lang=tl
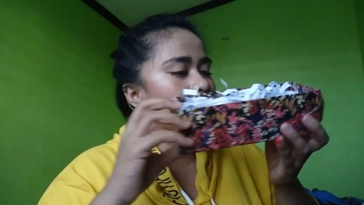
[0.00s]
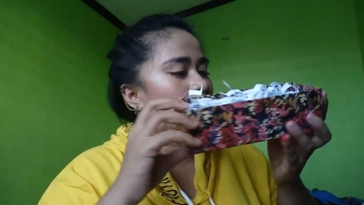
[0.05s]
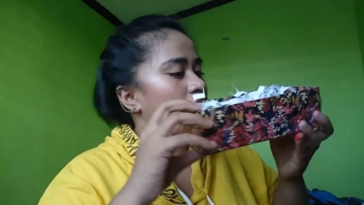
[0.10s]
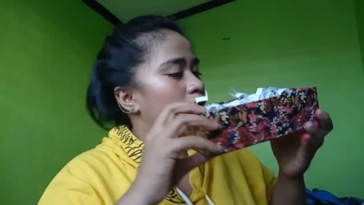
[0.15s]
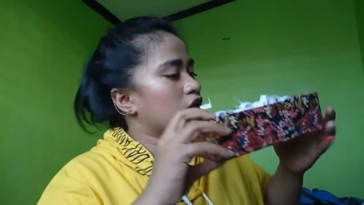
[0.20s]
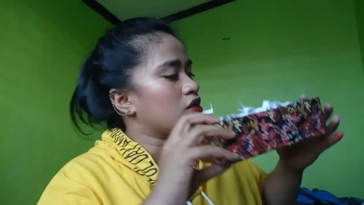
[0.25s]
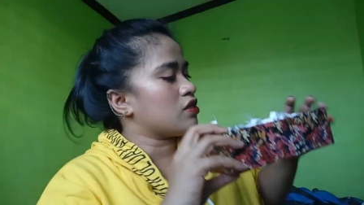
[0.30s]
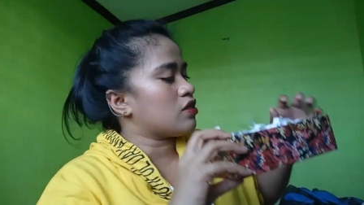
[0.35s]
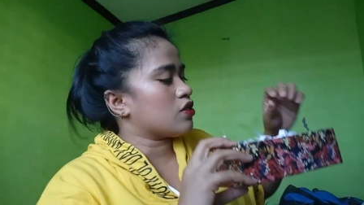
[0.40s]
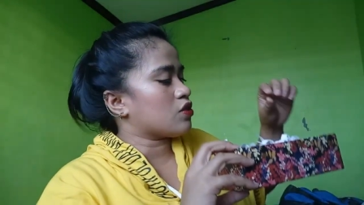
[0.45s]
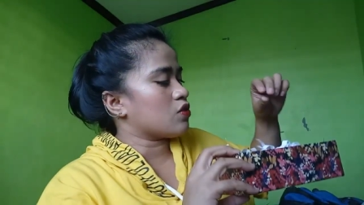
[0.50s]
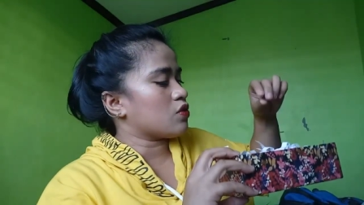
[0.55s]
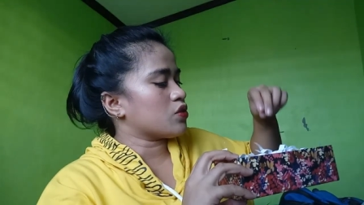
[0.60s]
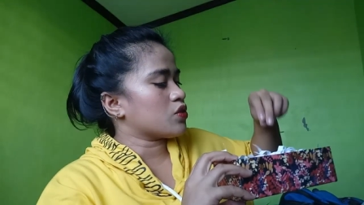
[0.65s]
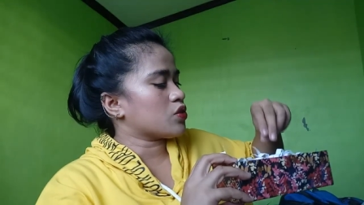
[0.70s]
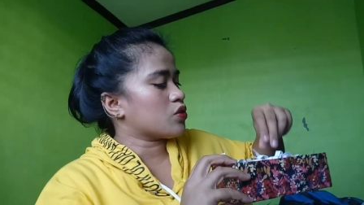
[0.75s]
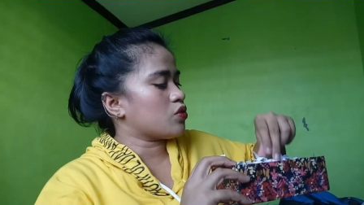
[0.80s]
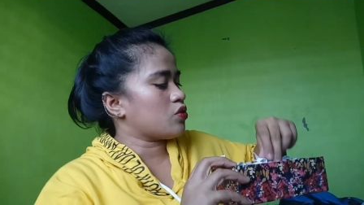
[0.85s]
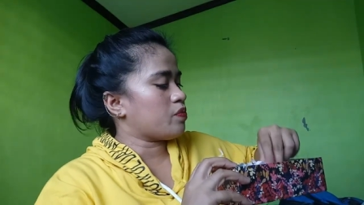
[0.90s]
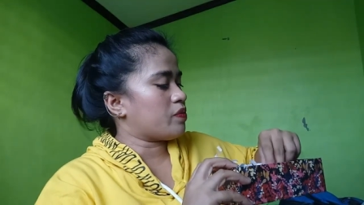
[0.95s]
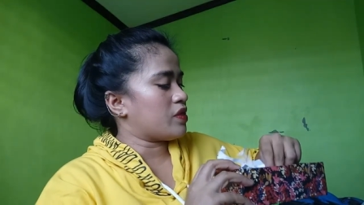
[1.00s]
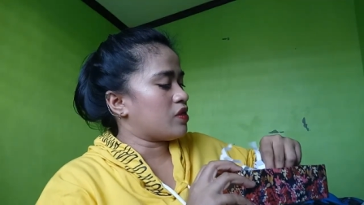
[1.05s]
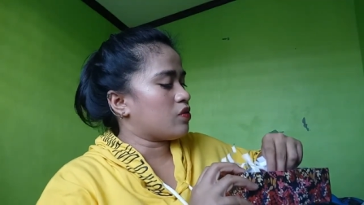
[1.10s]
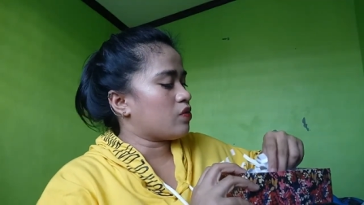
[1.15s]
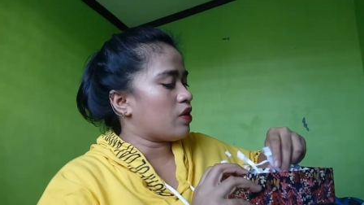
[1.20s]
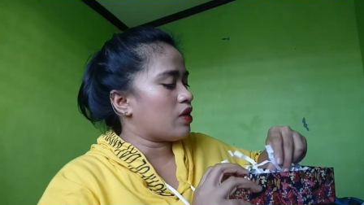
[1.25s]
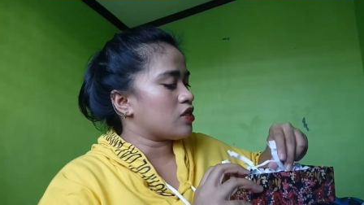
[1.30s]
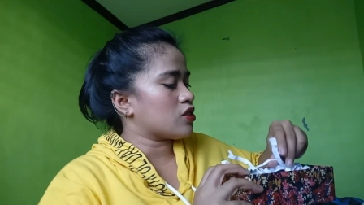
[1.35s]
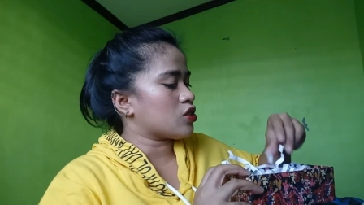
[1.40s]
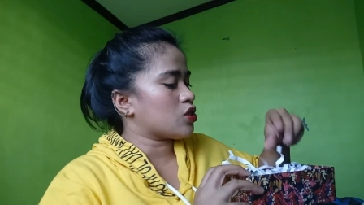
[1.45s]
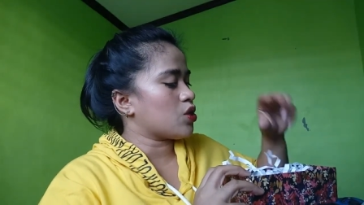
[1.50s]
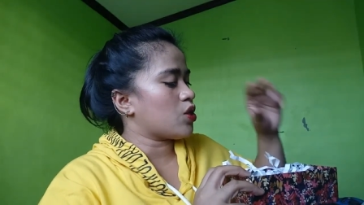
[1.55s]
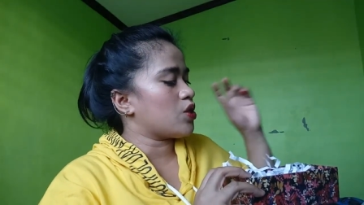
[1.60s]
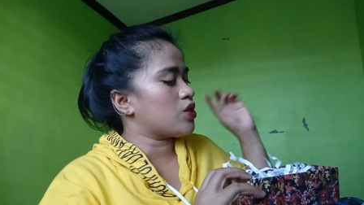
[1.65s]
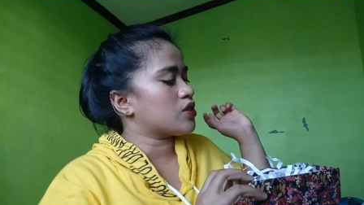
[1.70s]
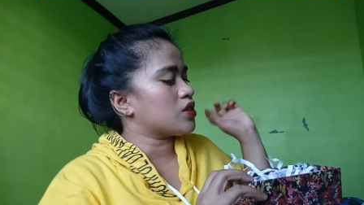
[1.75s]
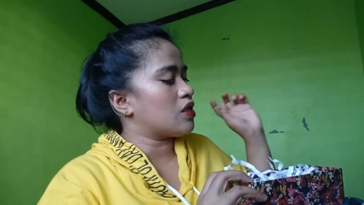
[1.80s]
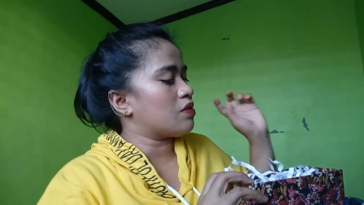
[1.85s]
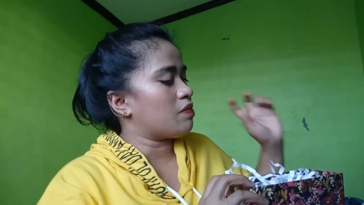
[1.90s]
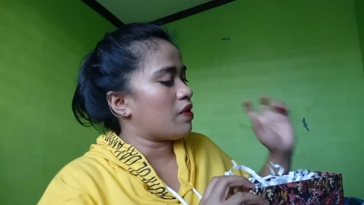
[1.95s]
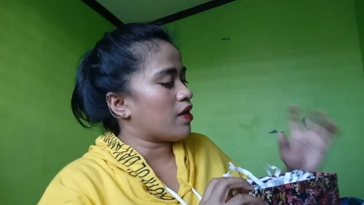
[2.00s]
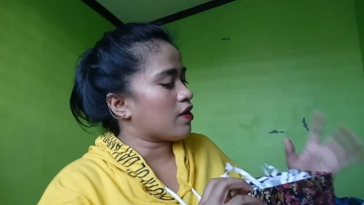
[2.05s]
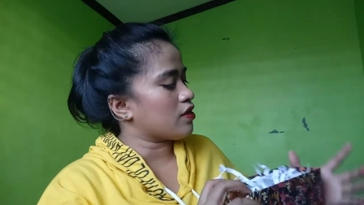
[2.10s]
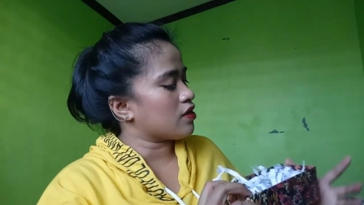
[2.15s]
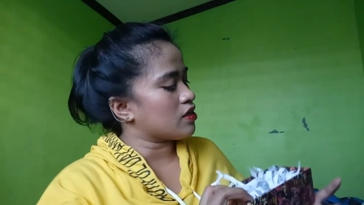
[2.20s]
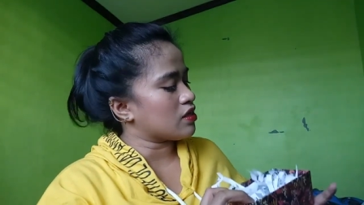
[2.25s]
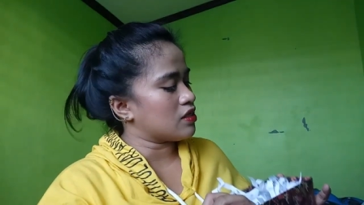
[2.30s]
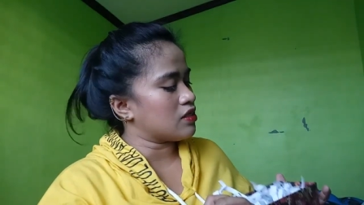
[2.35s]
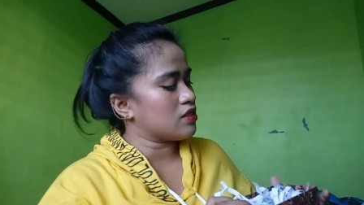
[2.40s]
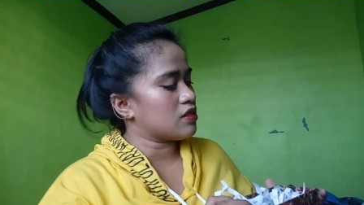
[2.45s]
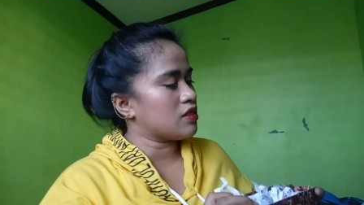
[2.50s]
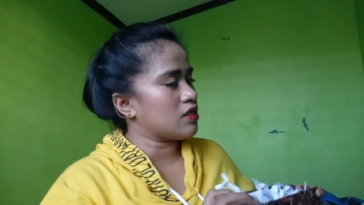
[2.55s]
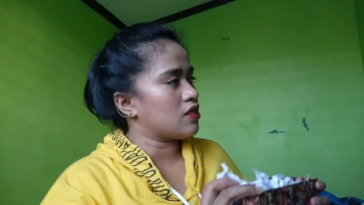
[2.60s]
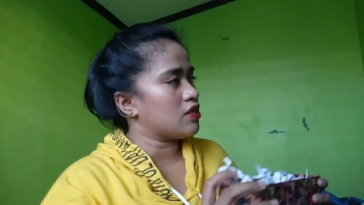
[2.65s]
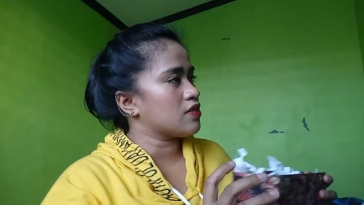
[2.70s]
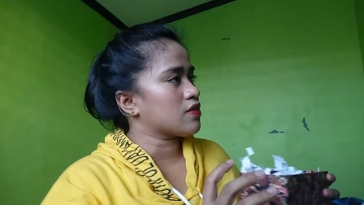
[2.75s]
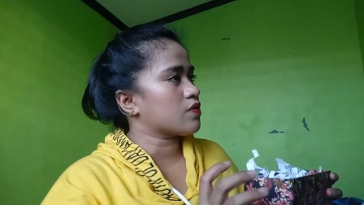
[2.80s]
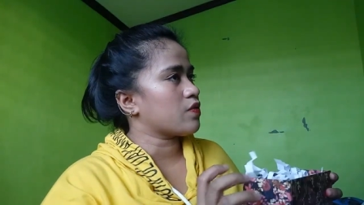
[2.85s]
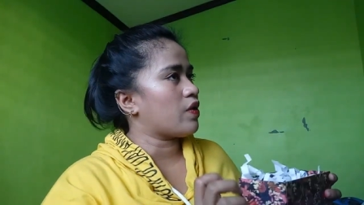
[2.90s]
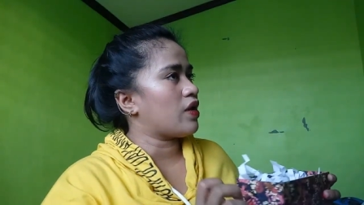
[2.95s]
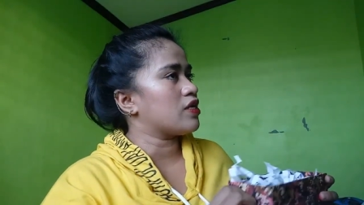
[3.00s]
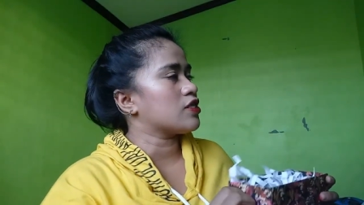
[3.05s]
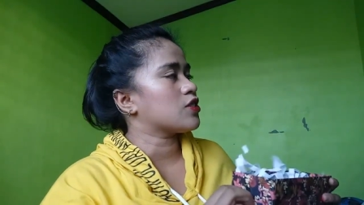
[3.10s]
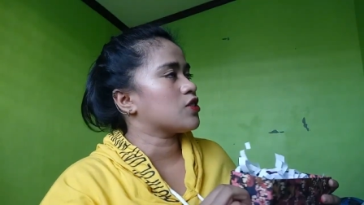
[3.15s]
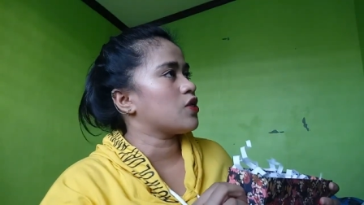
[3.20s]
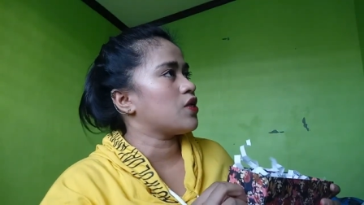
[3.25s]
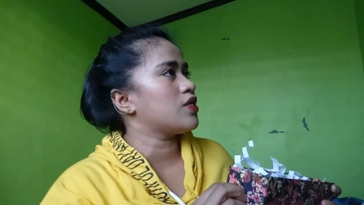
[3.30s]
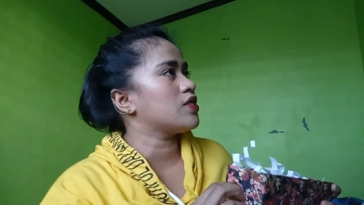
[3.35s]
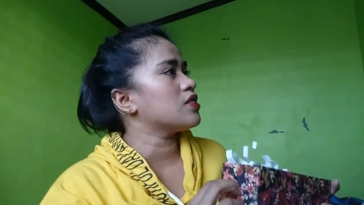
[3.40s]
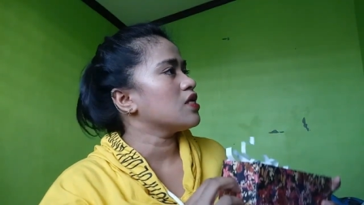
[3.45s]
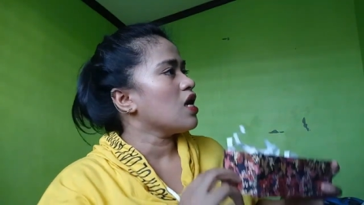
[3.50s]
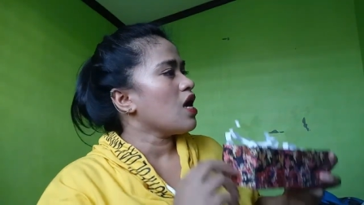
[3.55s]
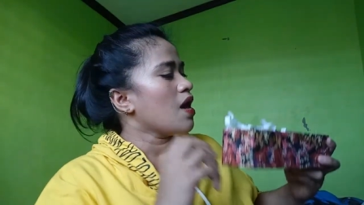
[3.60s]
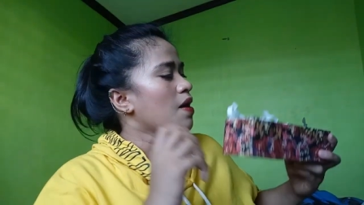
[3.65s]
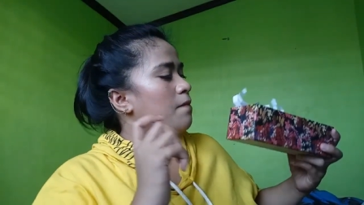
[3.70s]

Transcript: Meron ditong stupid questions and meron rin serious questions.